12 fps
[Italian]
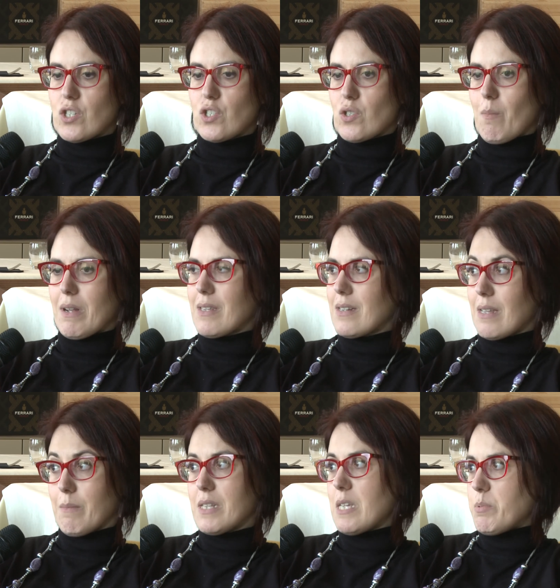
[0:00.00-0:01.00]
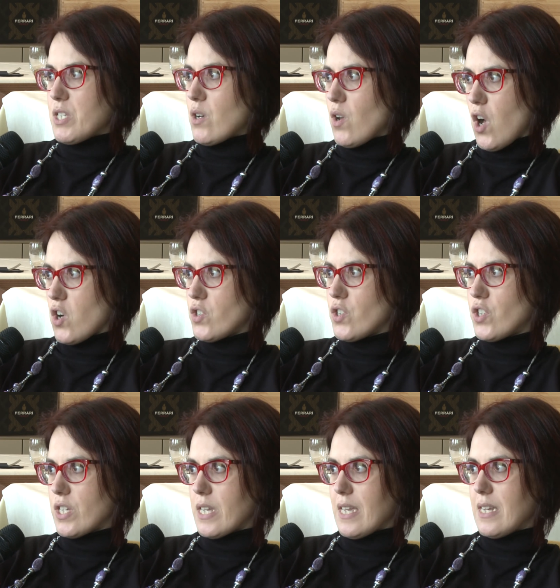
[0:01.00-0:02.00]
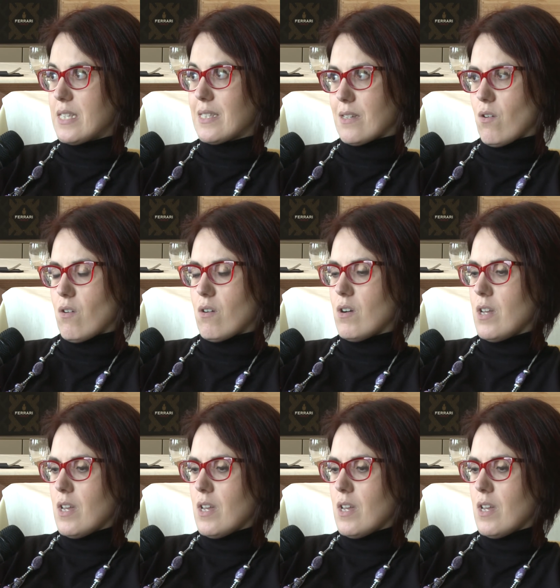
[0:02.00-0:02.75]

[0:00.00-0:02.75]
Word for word: ci sono maltrattamenti psicologici che iniziano